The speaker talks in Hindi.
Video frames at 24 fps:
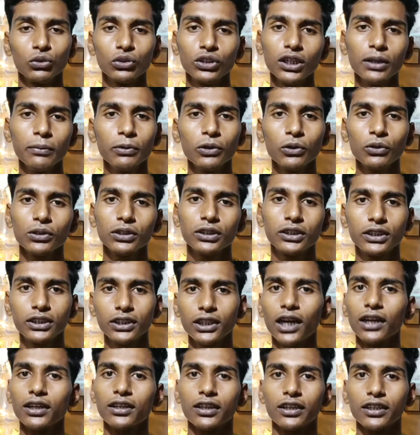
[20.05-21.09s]
चलिए वीडियो को
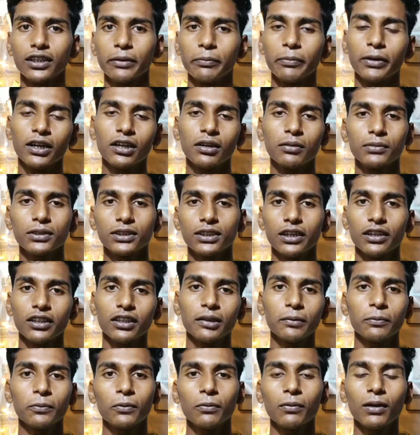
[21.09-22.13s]
स्टार्ट करते हैं मेरा नाम है
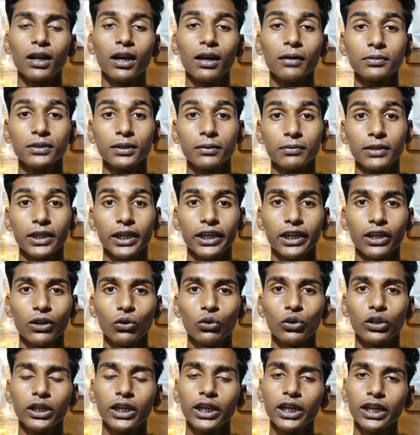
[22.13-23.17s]
सरनदीप कुमार आप सब देख रहे
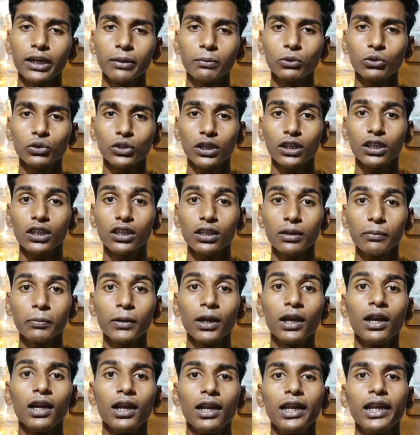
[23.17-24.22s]
हो टेक रिव्यू सरनदीप
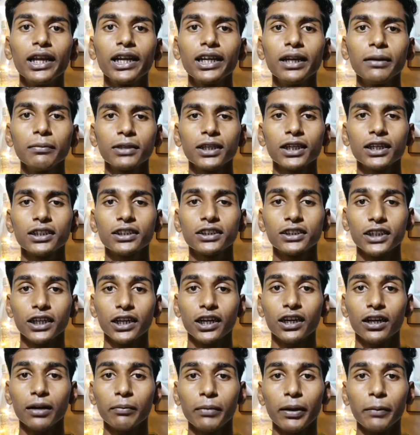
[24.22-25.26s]
लेकिन अभी तक इस
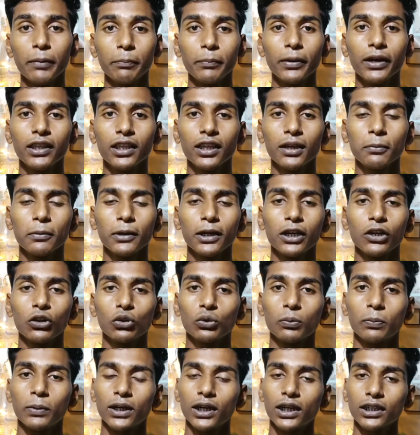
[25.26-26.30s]
चैनल का मेंबर नहीं बने हो
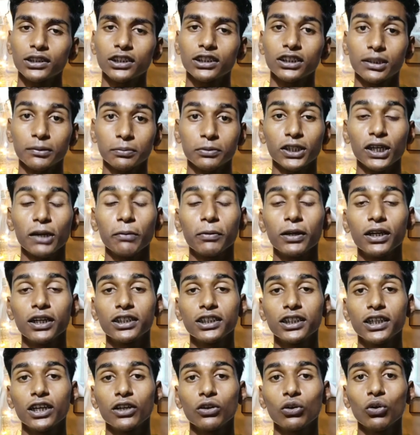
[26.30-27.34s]
तो फटाक से सब्सक्राइब करिए
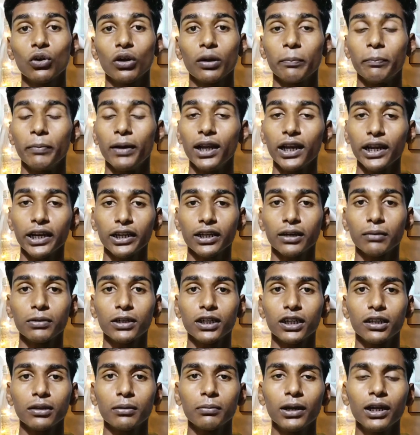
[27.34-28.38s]
चैनल को और बेल आइकन का
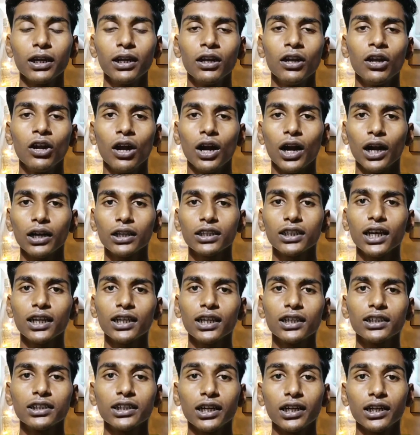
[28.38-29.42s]
बटन दबाए अगर
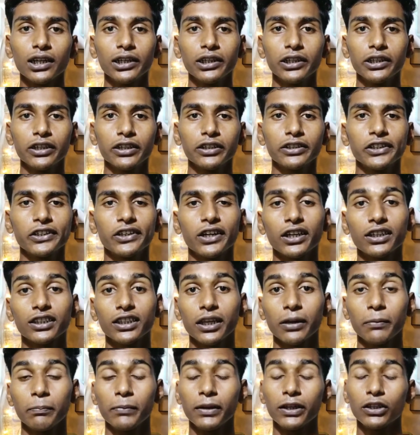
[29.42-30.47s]
ज़्यादा जहाँ इंटरेस्टिंग
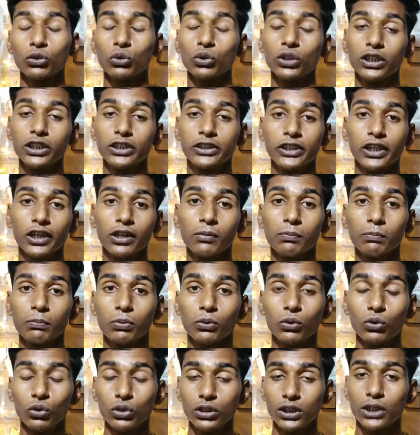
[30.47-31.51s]
रखते हैं हमें तो इंस्टाग्राम
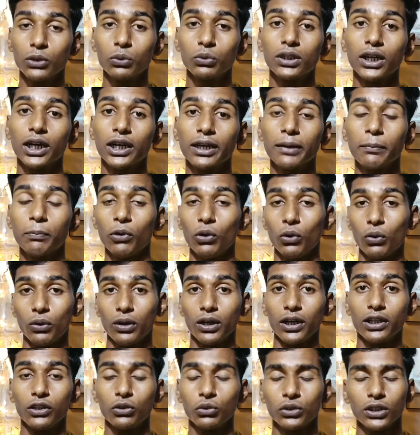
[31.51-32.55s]
को जरूर जाके फॉलो
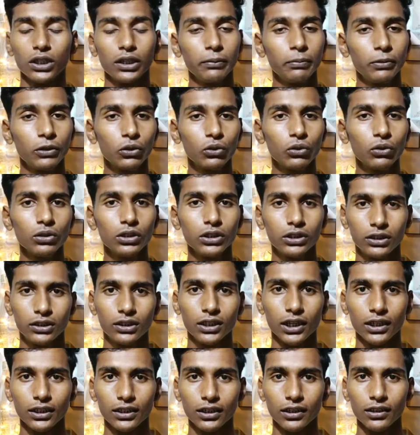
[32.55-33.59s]
करें तो चलिए वीडियो को
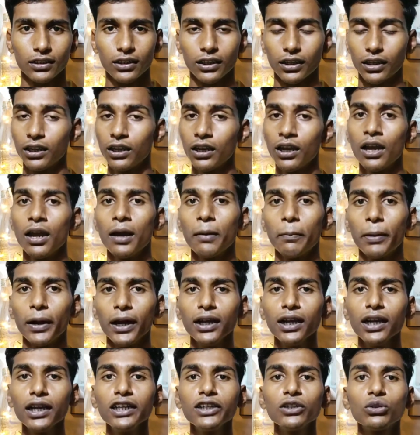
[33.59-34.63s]
स्टार्ट करते हैं
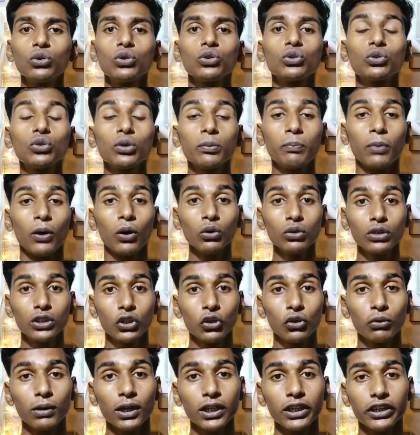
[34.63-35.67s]
फाइनली दोस्तों बहुत
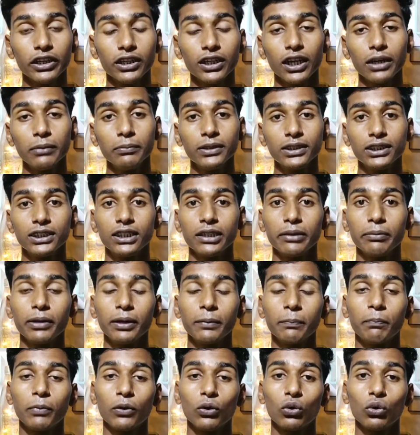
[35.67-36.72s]
दिनों बाद रियल मी
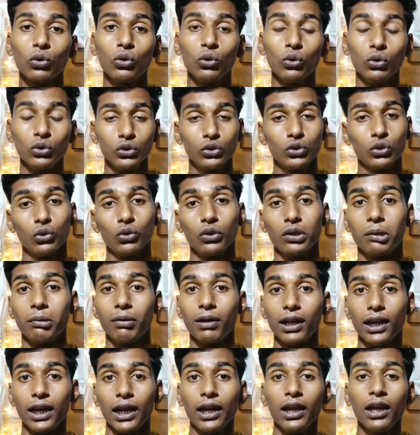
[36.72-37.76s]
सेवन प्रो लॉन्च होने
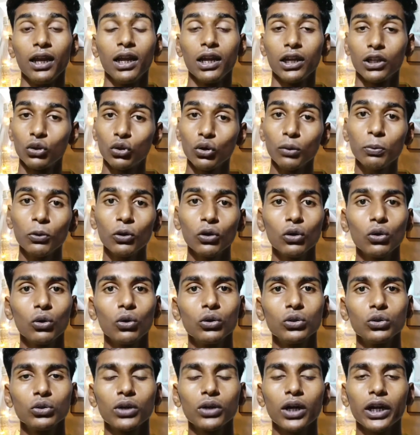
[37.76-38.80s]
वाला है दो फ़ोन
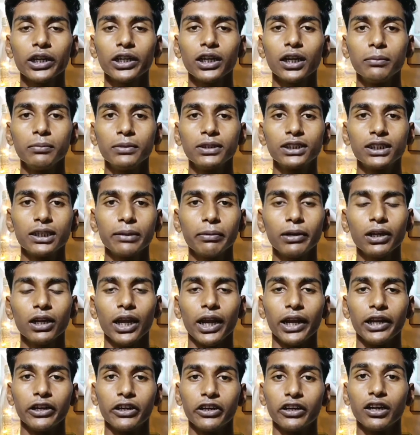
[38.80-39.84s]
लॉन्च होगा रियल मी सेवन
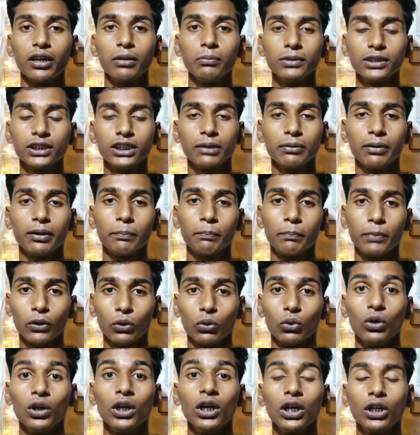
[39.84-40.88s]
एंड रियल मी सेवन
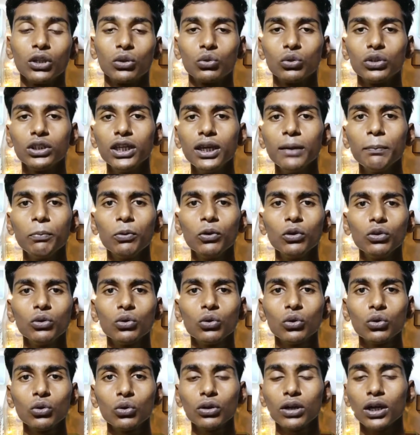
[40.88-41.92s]
प्रो तो ये फ़ोन
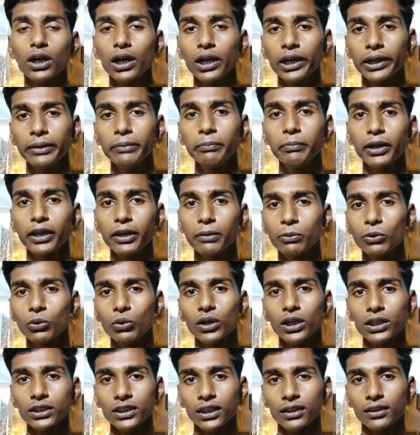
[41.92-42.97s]
दोनों का ही मैं रिव्यू
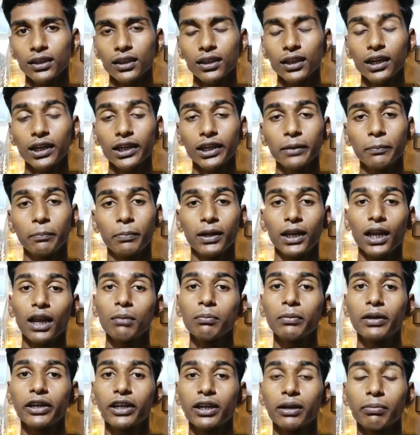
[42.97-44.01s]
कर सकता था लेकिन फ़िलहाल
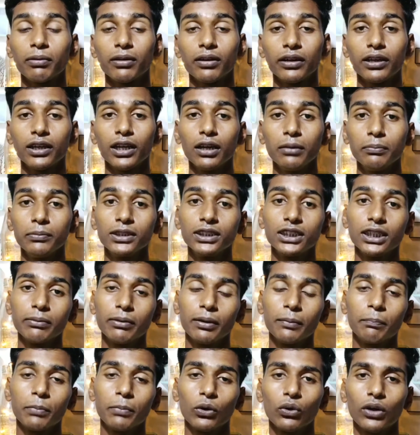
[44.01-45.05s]
मैं रियल मी
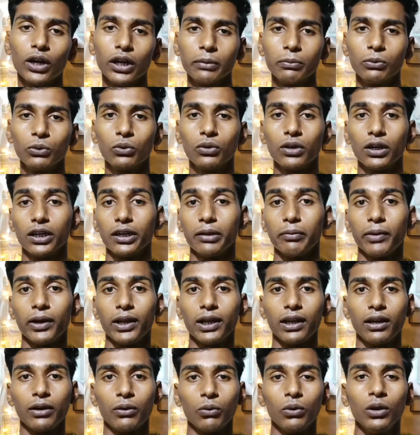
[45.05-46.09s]
सेवन प्रो का रिव्यू करने
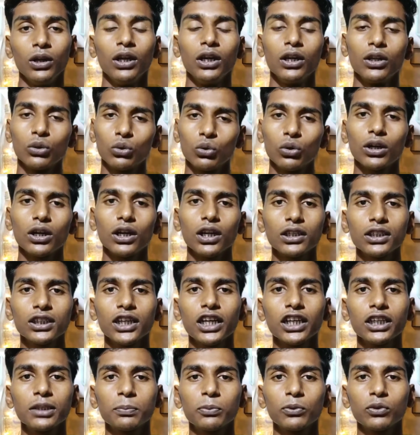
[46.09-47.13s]
वाला हूँ तो अगर अच्छा
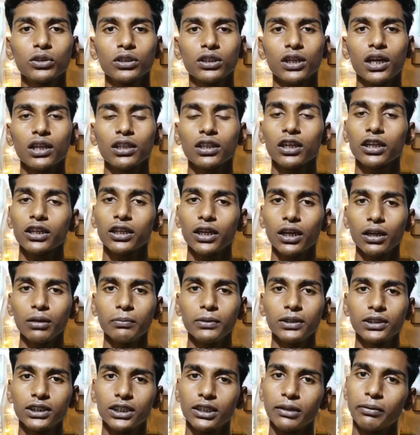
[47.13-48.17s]
रिस्पॉन्स रहा था रियल
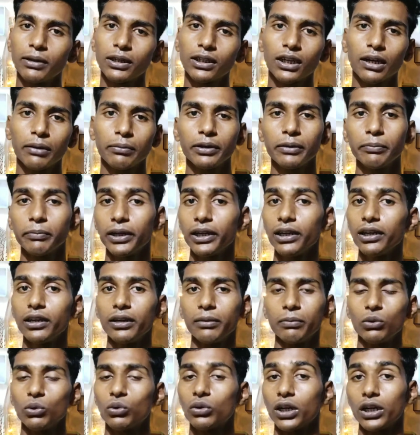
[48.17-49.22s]
मी सेवन का भी मैं
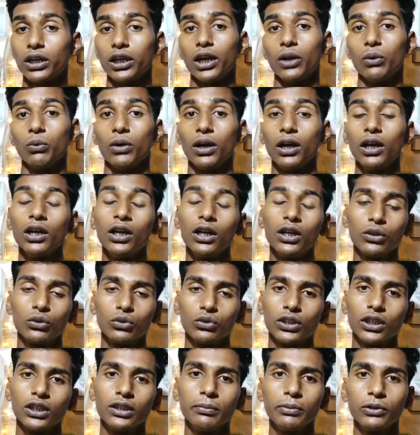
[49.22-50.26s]
रिव्यू कर डालूंगा
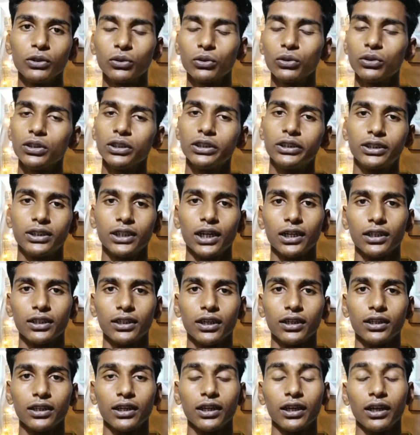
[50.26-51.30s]
तो चलिए वीडियो को स्टार्ट
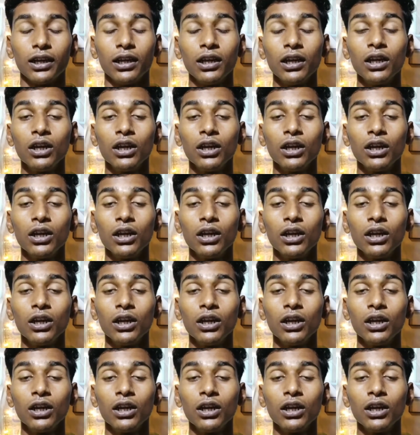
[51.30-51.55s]
कर दें